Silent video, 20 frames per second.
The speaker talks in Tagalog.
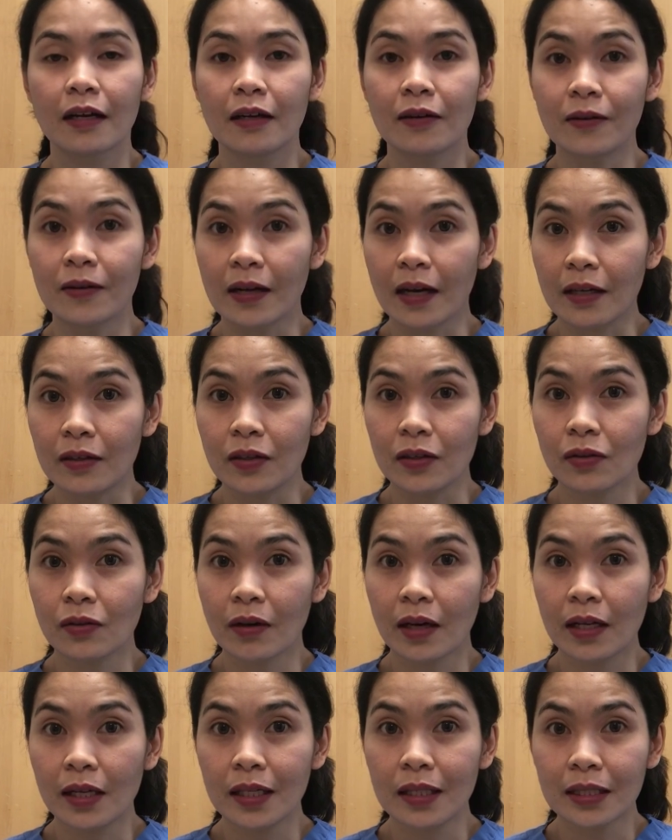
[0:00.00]
Kung gaano
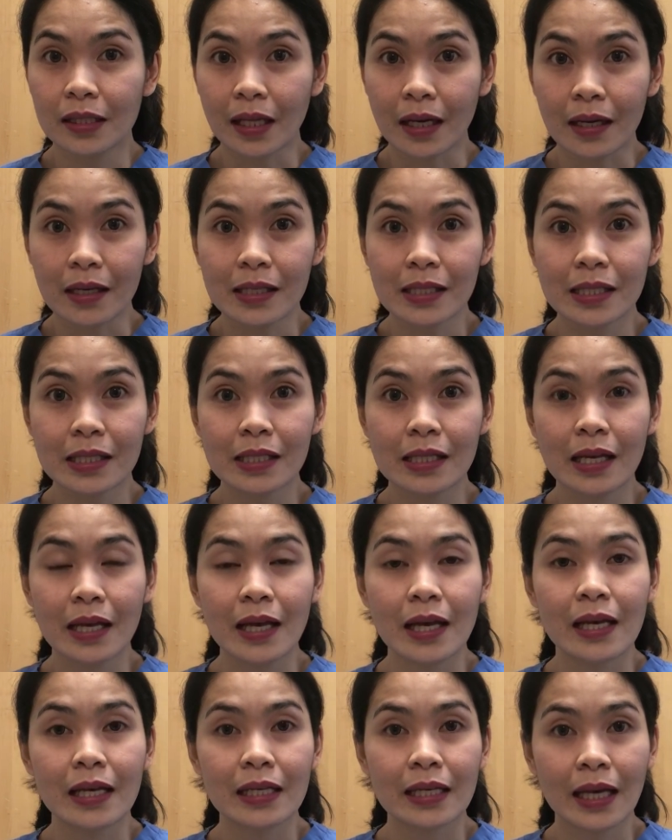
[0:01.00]
ito kaligtas,
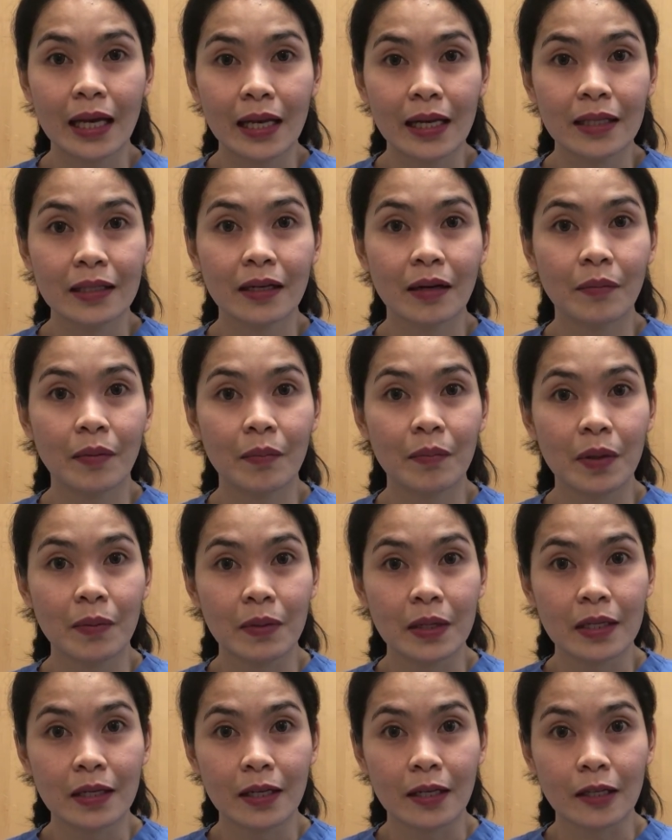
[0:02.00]
kailan ka
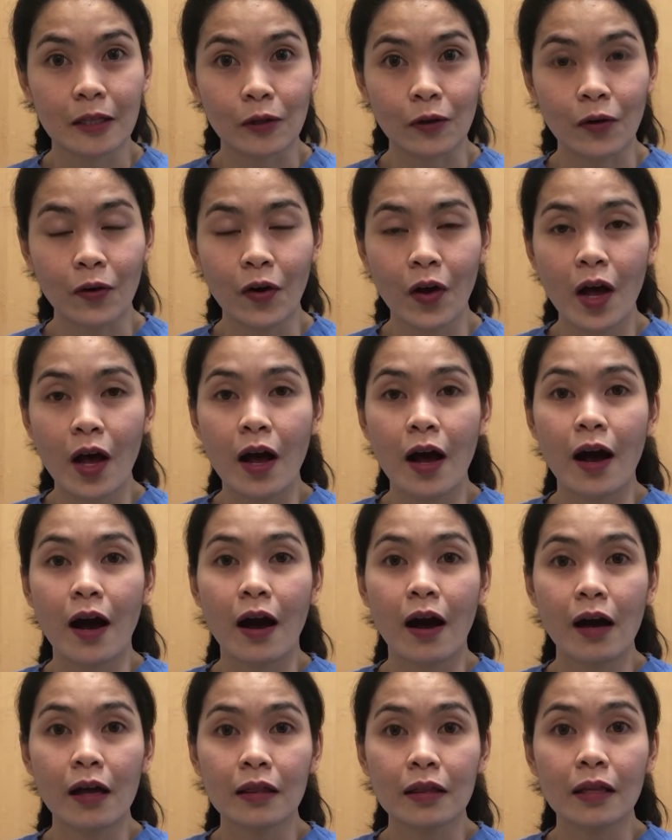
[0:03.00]
mabibigyan ito,
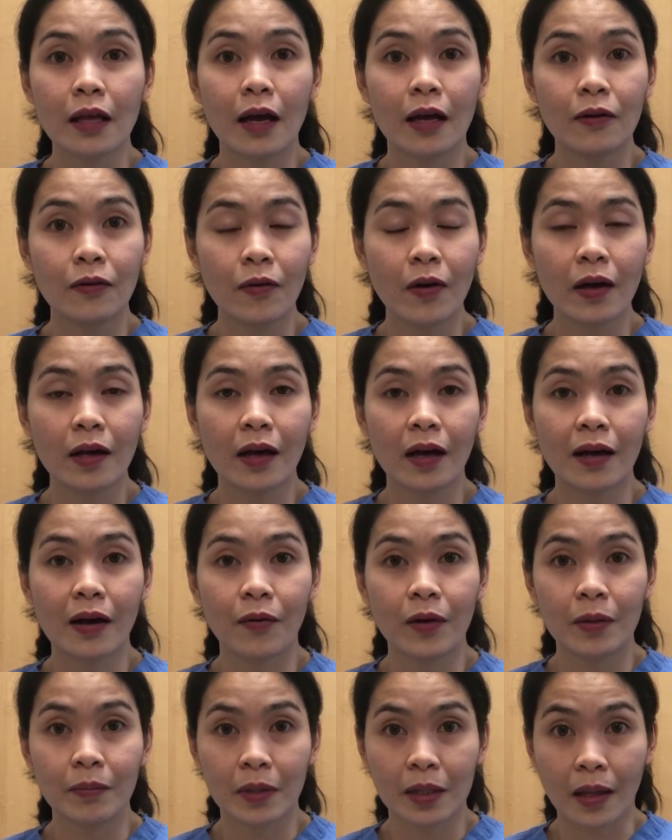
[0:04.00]
at ano ang
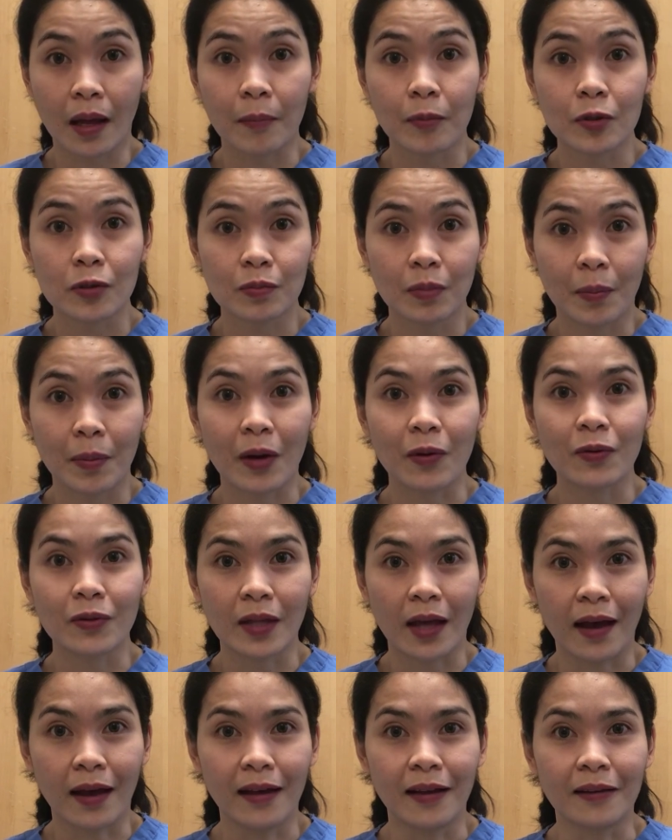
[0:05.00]
gagawin matapos
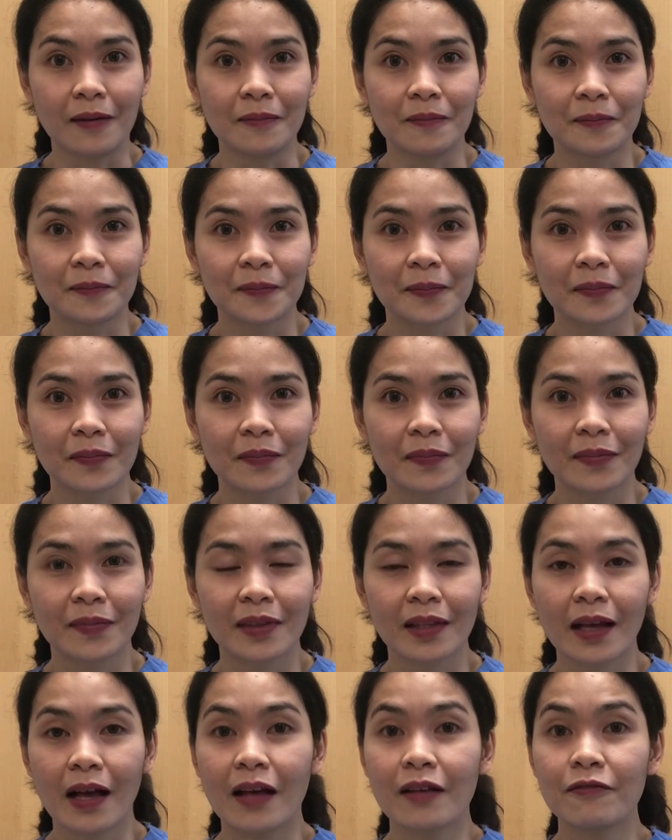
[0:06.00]
mabakunahan.
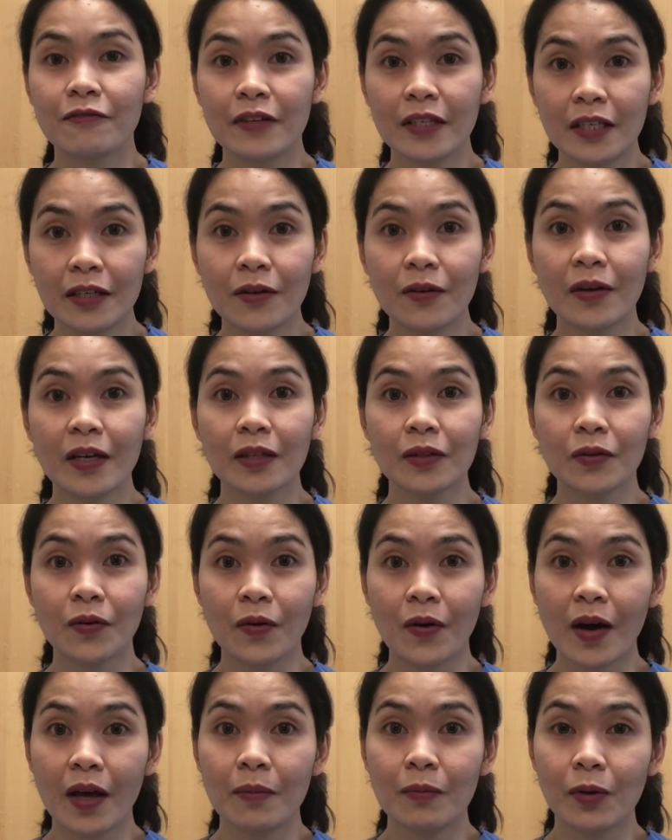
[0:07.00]
Ang videong
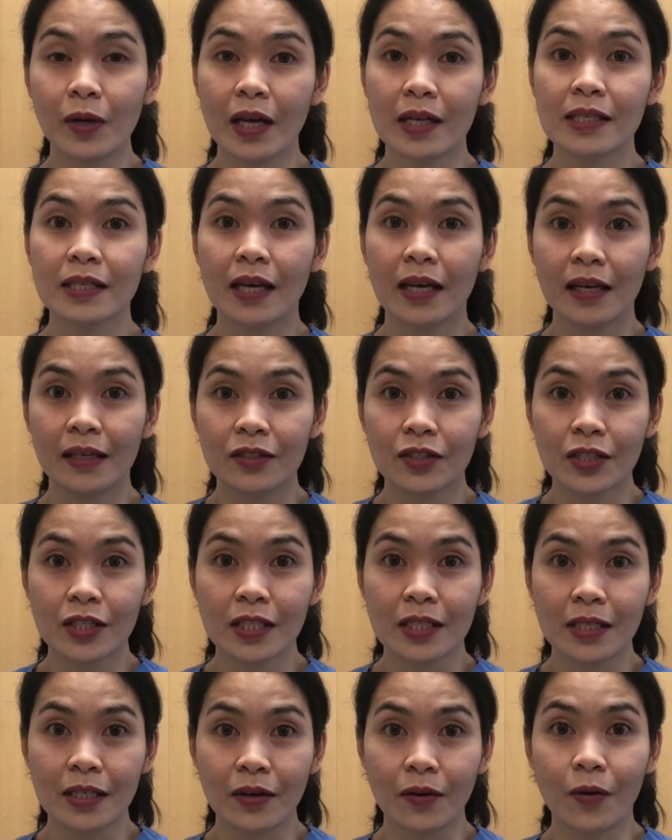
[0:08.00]
ito ay mula sa
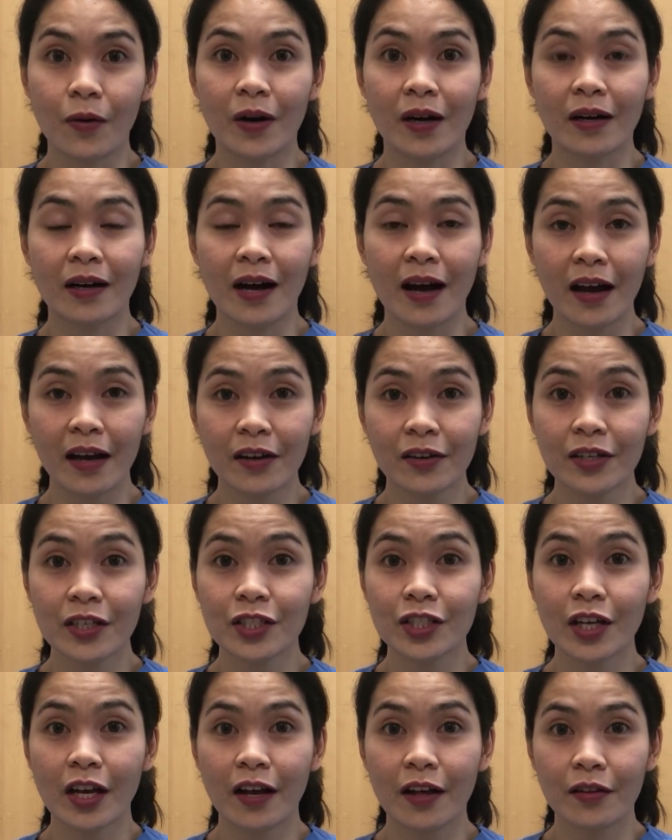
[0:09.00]
HSE or ang
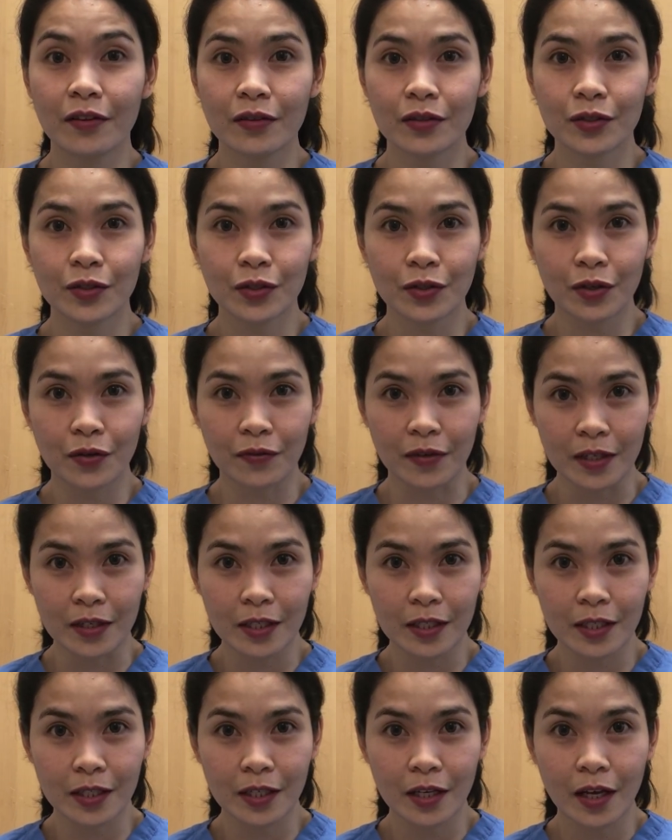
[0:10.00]
Irish Health
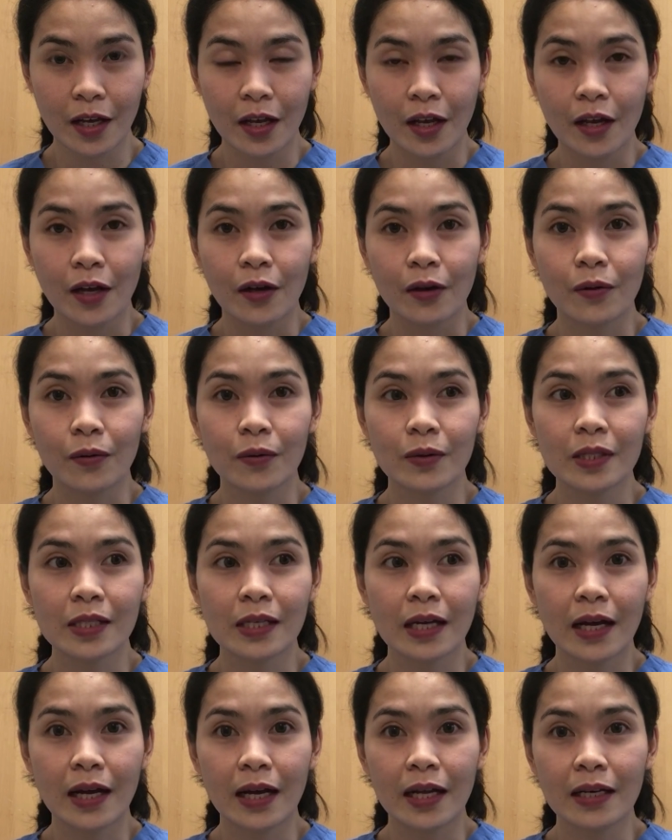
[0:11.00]
Service kung
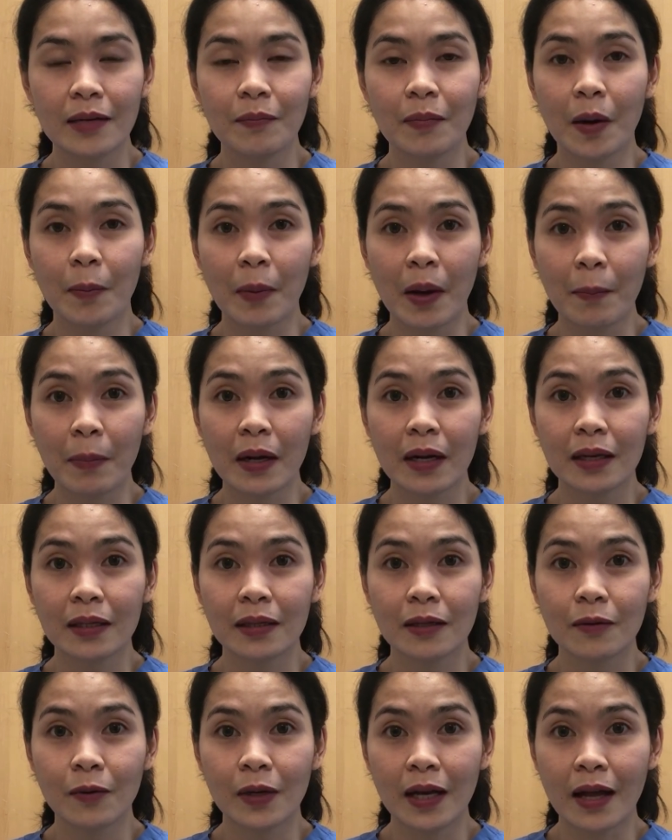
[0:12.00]
saan
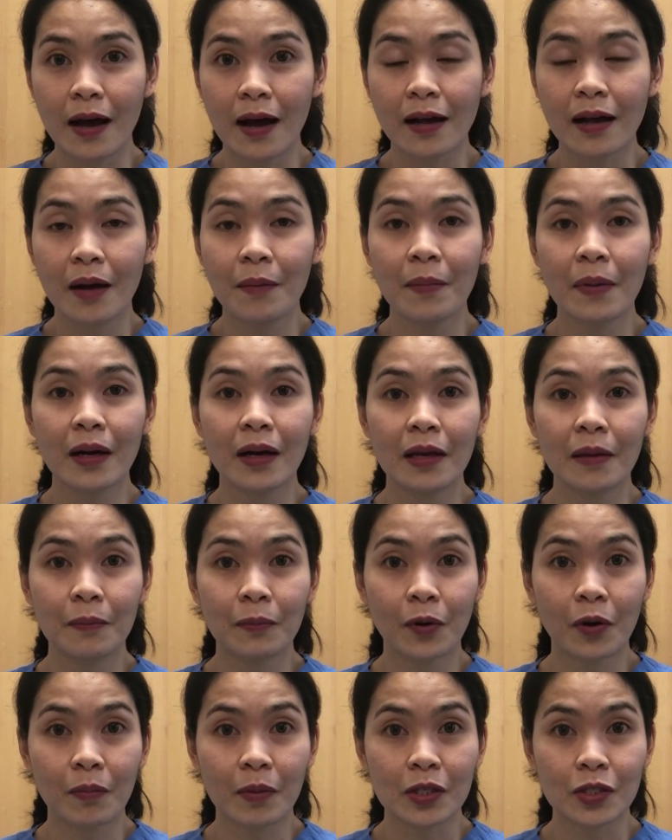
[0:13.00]
mapapagkatiwalaang ang mga
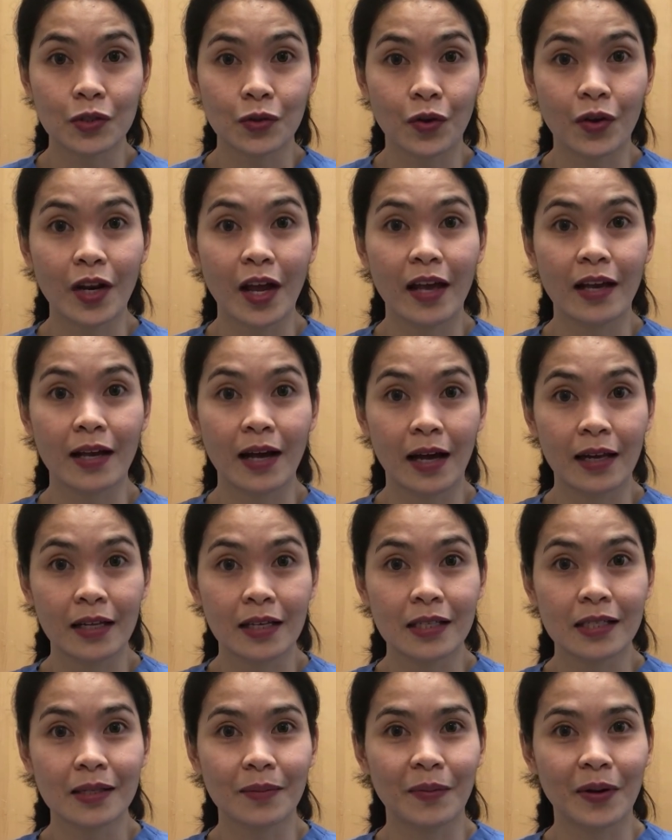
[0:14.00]
impormasyon ay
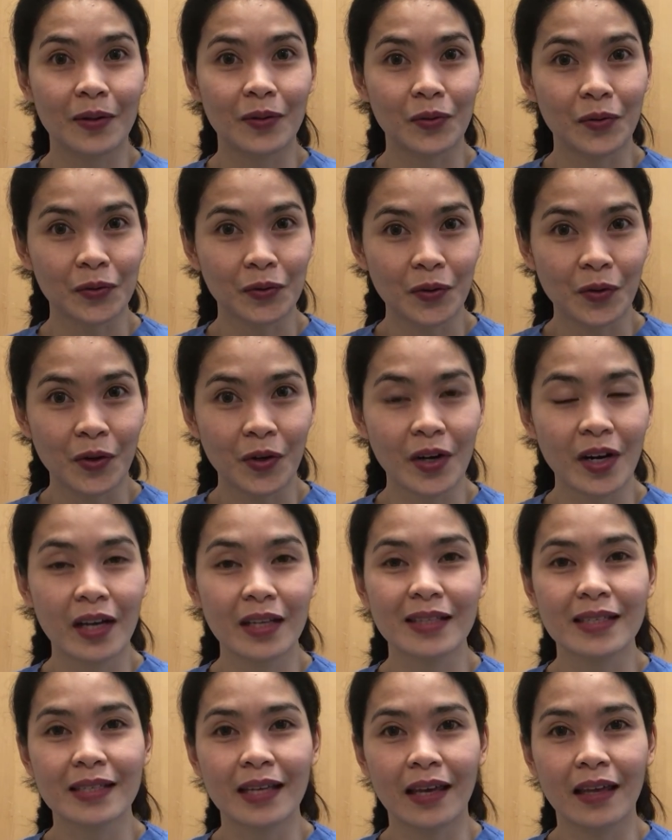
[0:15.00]
galing sa mga doktor
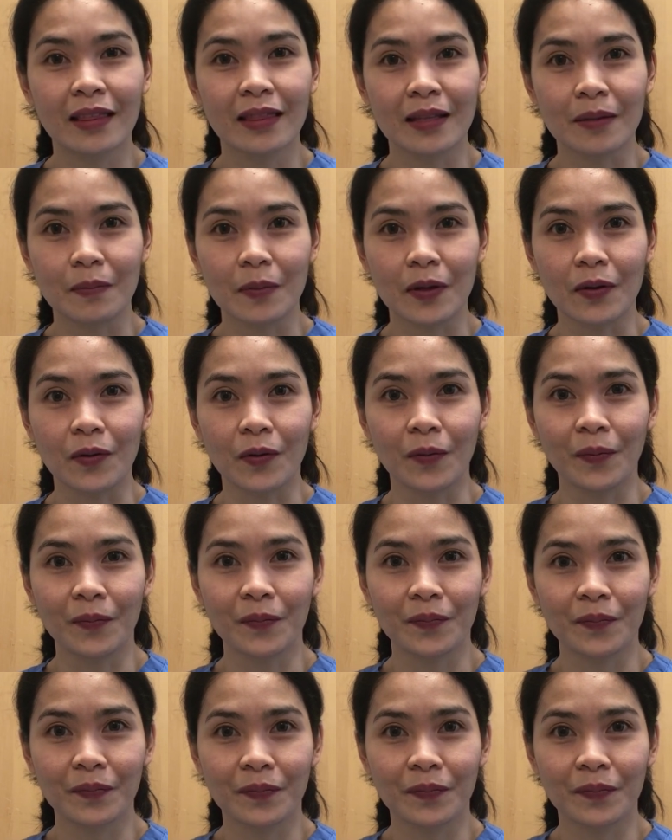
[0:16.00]
at scientifico.